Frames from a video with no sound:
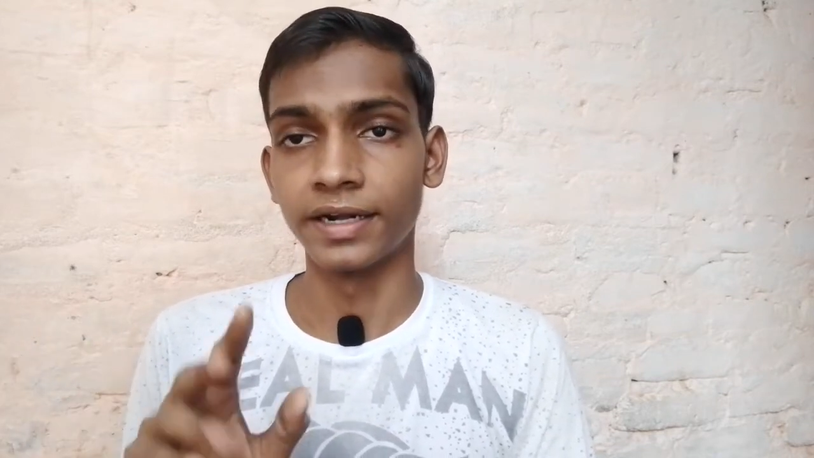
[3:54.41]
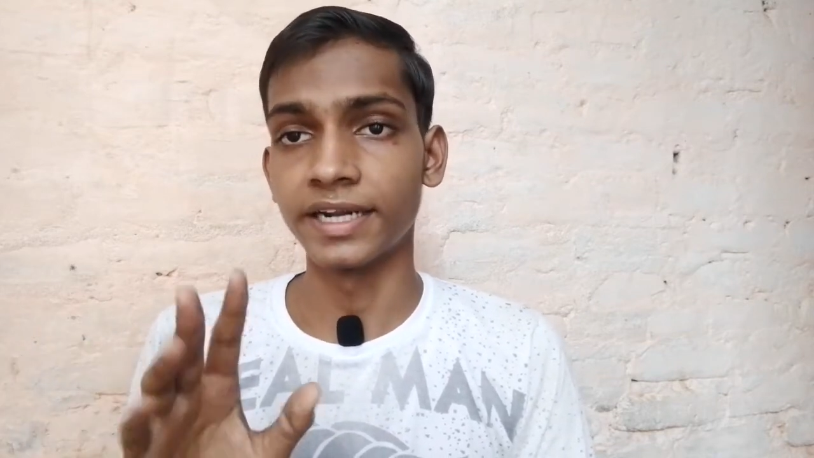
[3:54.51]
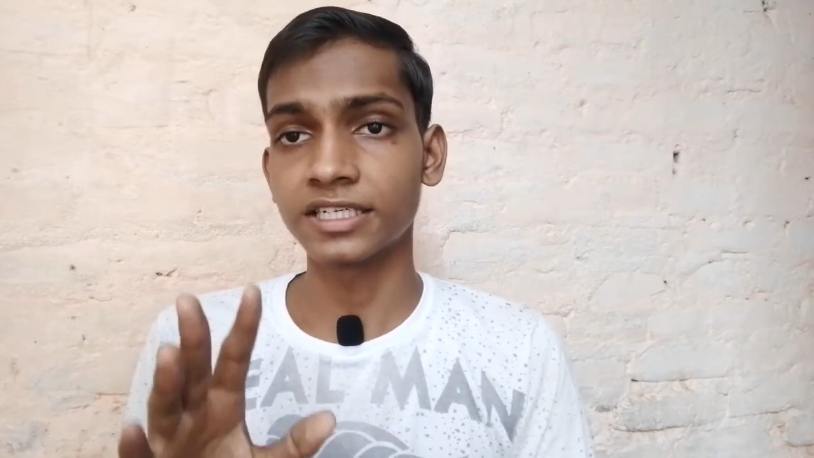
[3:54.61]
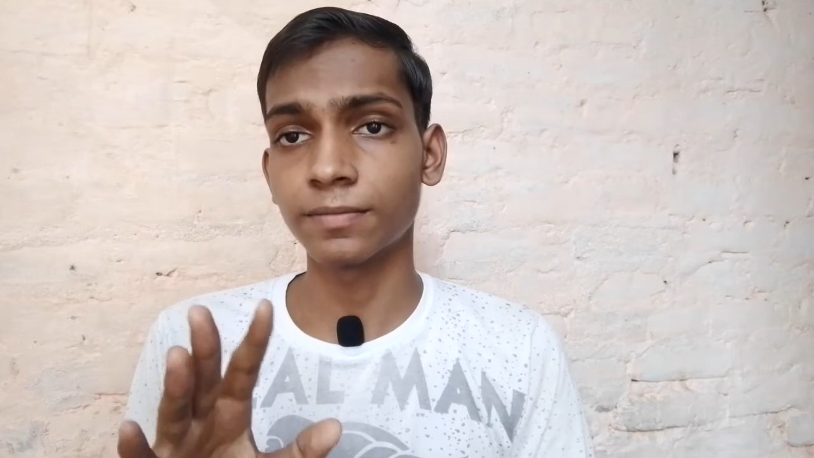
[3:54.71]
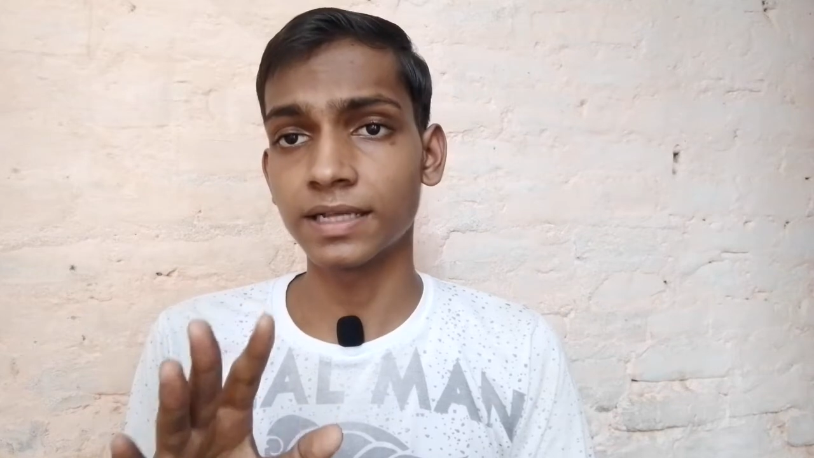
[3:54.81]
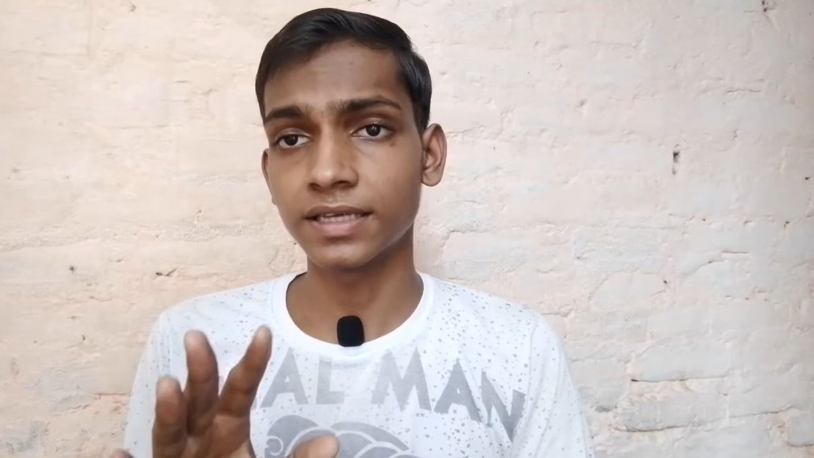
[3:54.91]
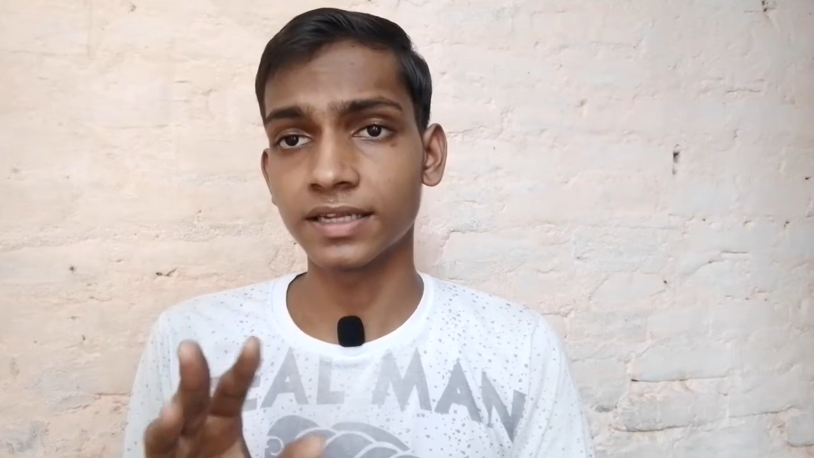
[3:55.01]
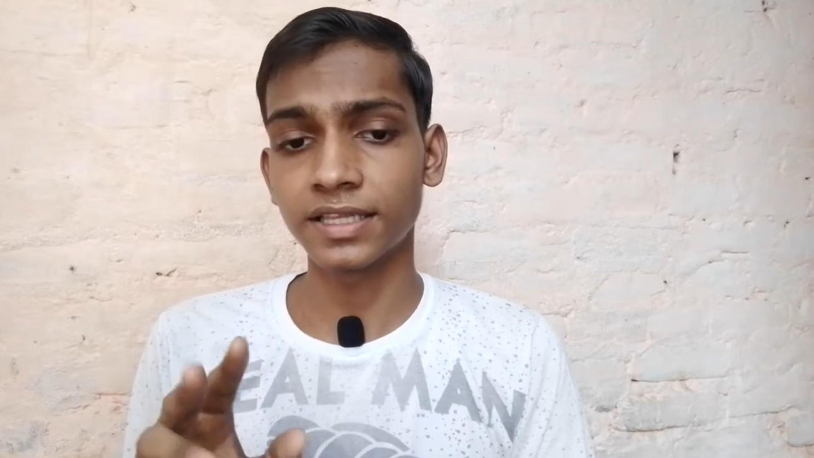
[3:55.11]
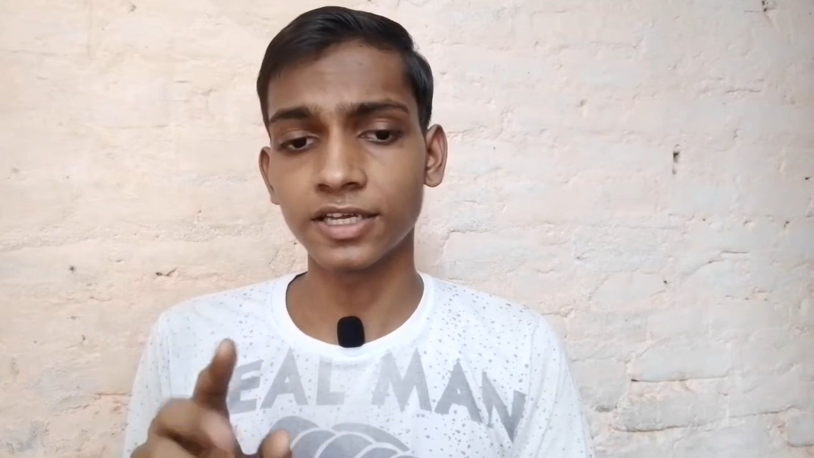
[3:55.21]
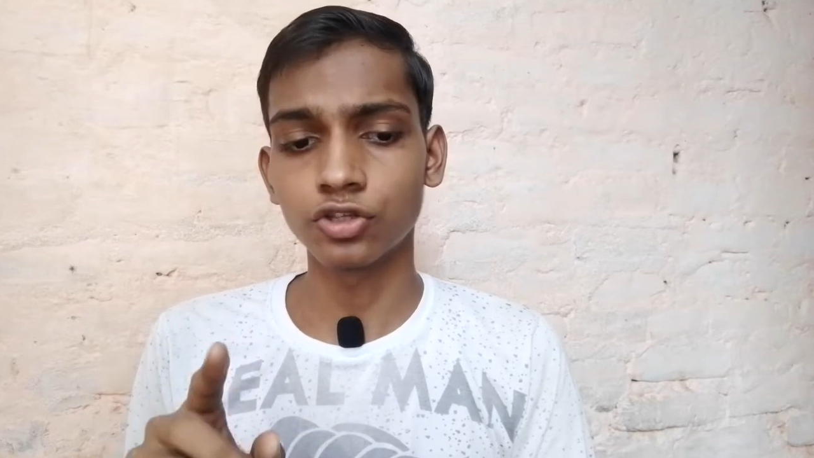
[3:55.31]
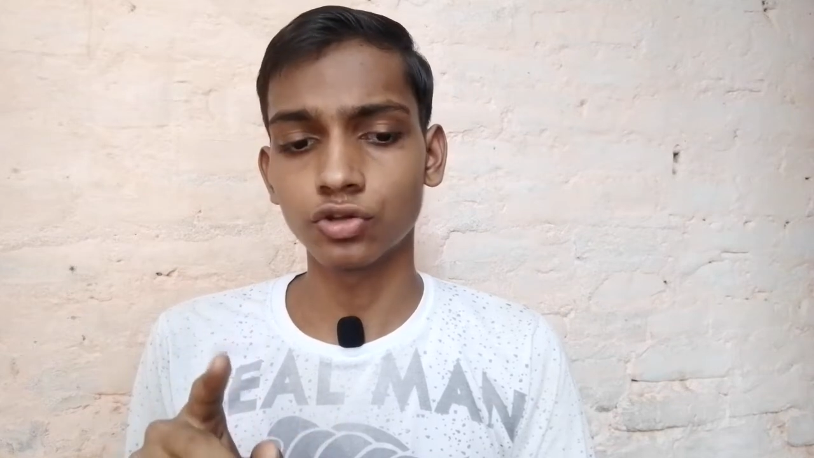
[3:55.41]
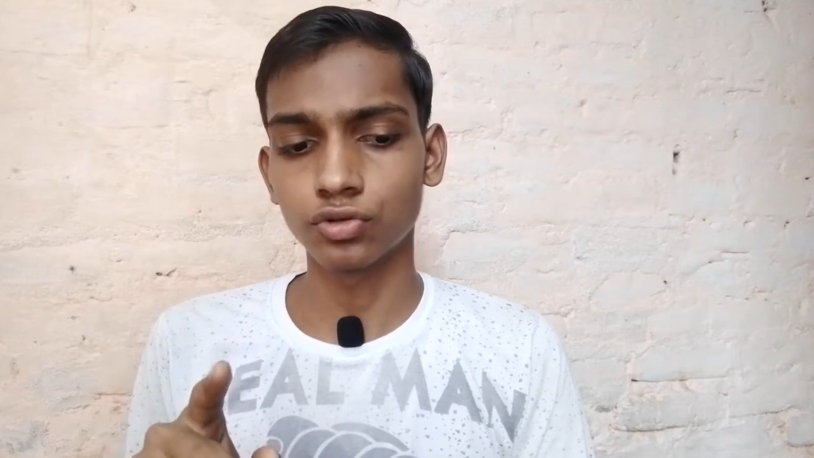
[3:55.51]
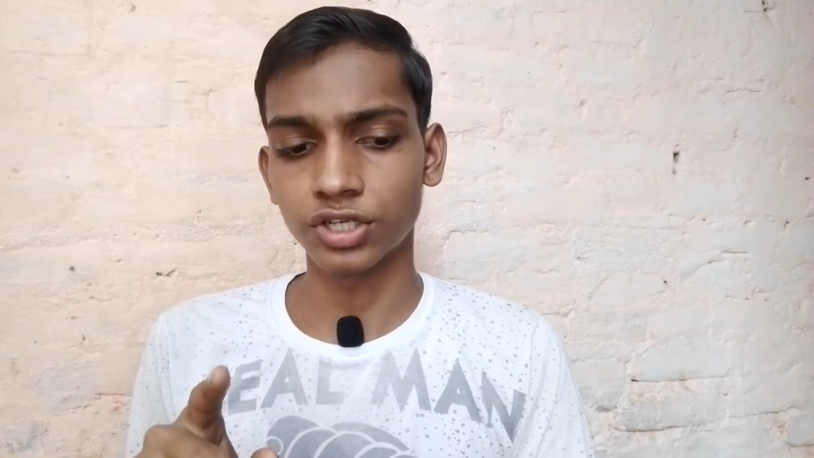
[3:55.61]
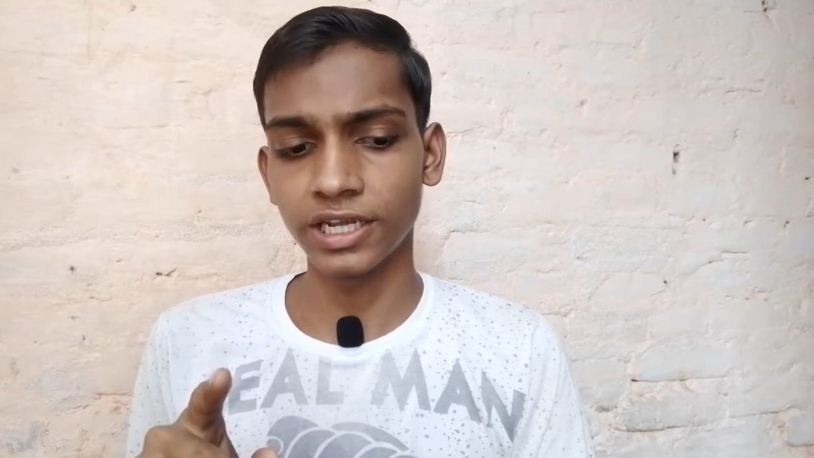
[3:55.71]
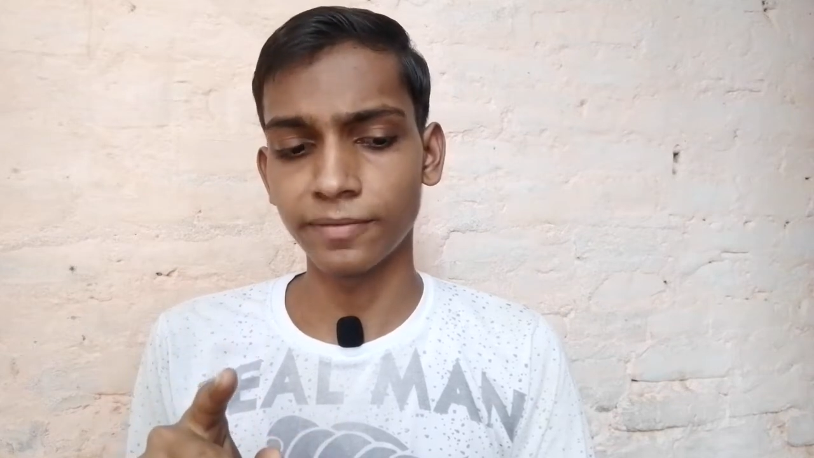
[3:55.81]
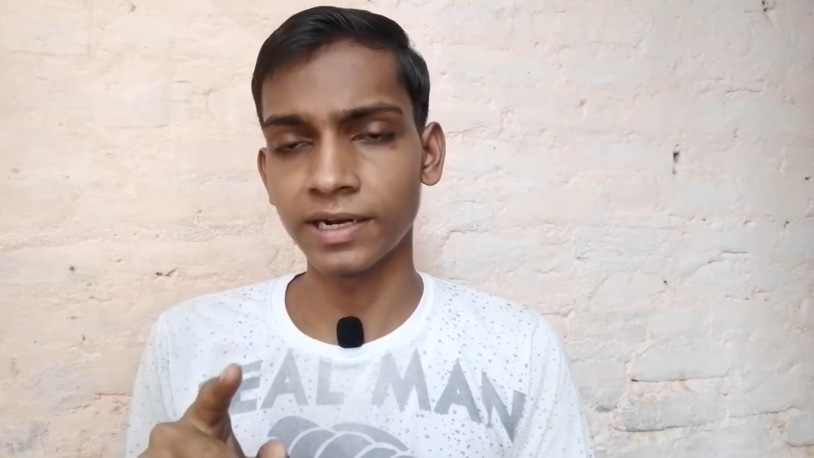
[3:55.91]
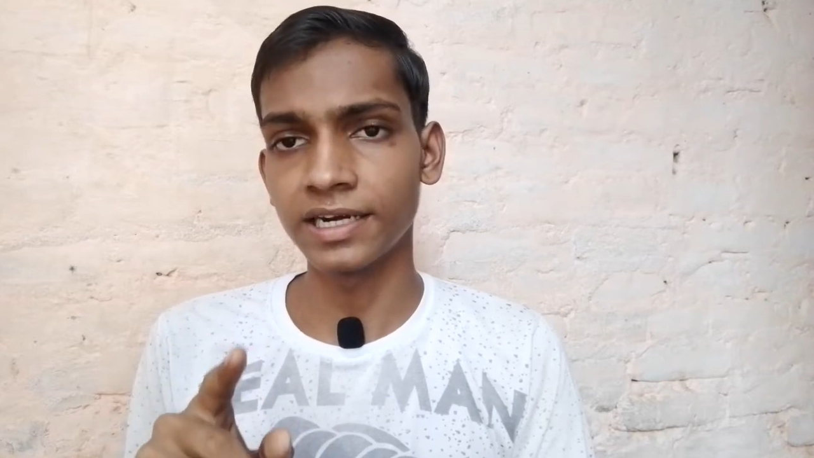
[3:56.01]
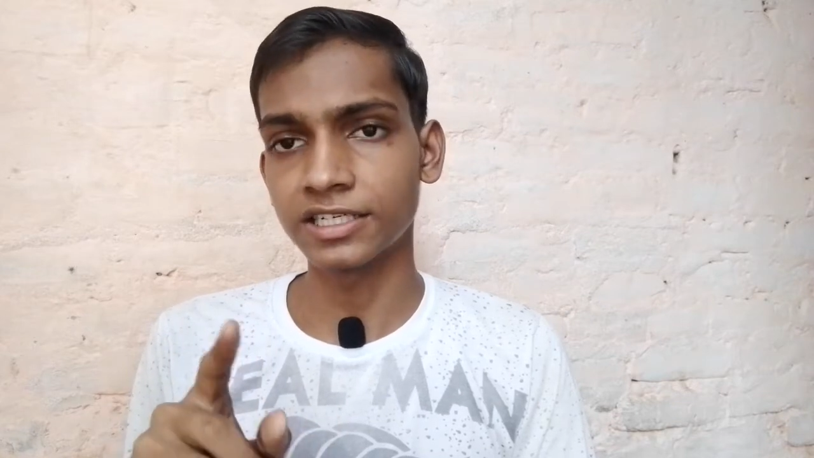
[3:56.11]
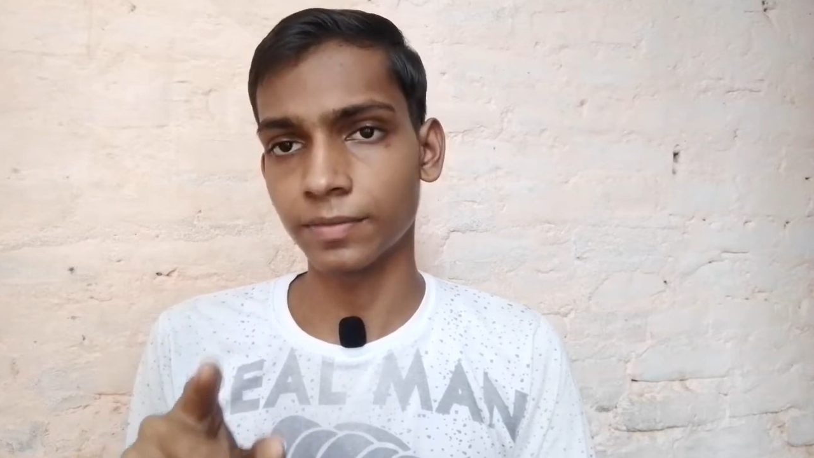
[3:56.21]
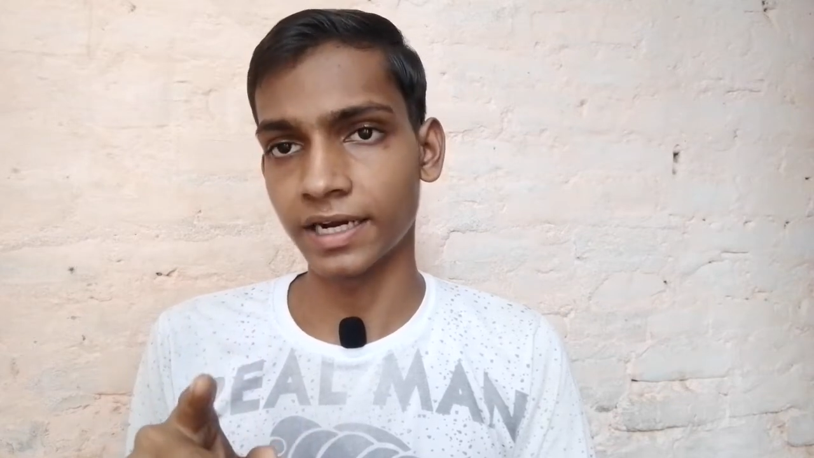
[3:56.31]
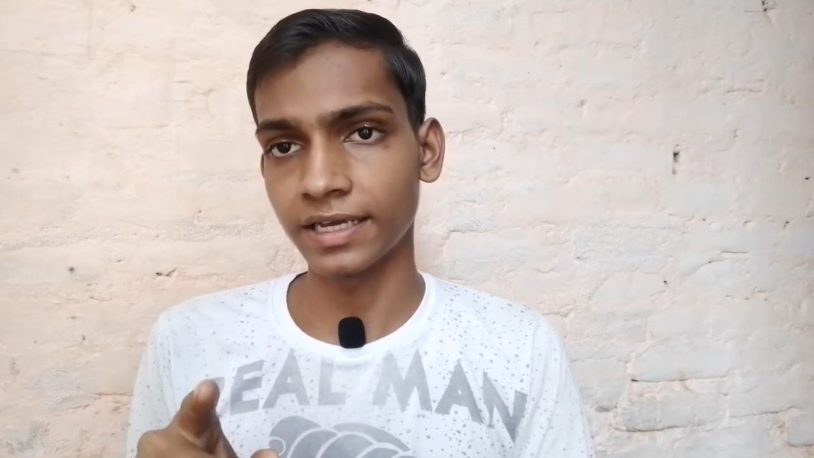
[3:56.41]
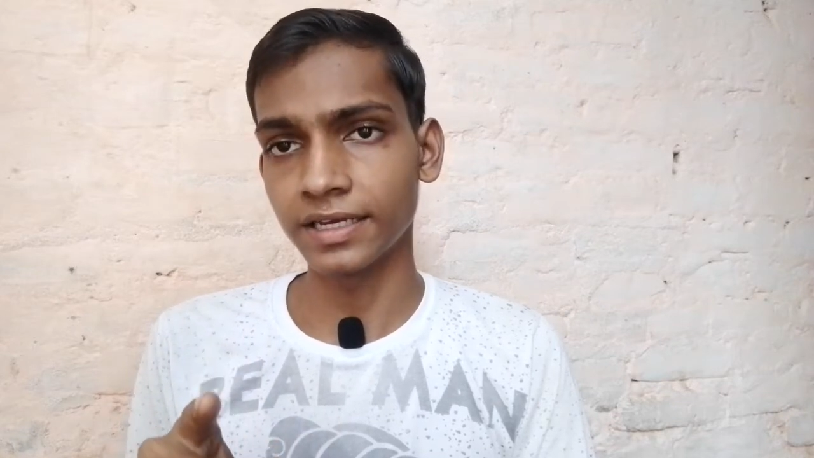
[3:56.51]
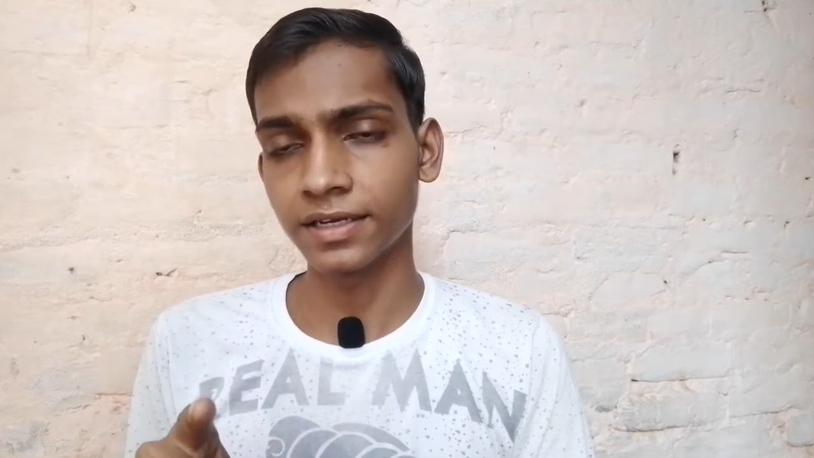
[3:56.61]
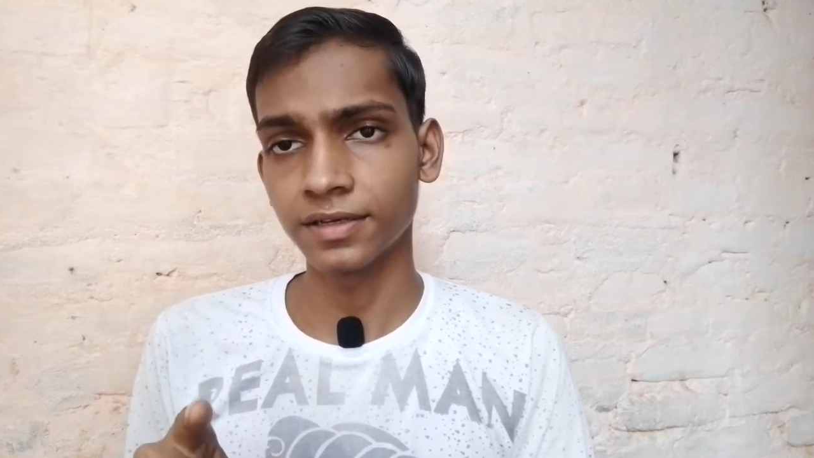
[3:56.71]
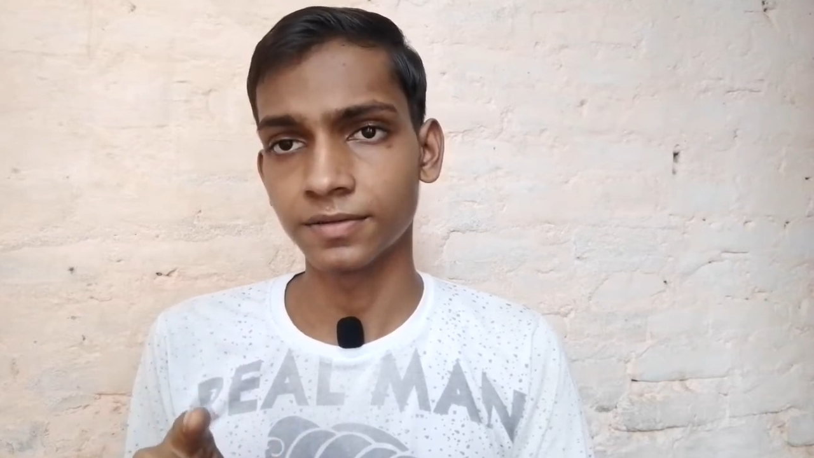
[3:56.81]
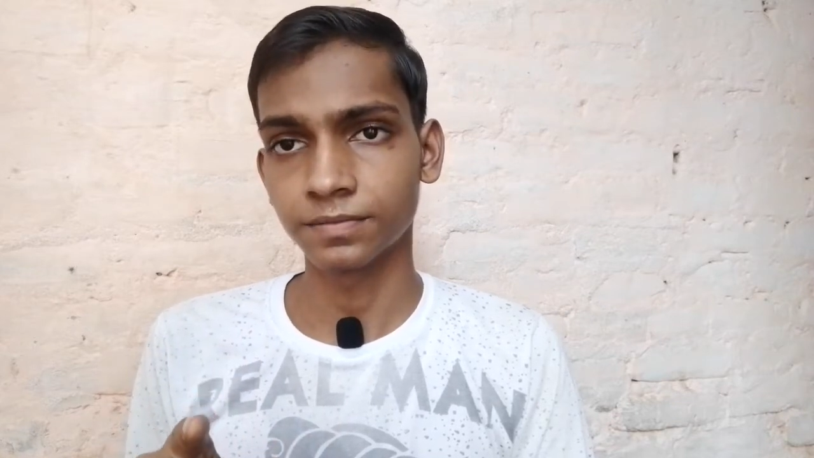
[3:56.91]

नेक्स्ट बात करते हैं जो दूसरी हमने लिस्ट बनाई है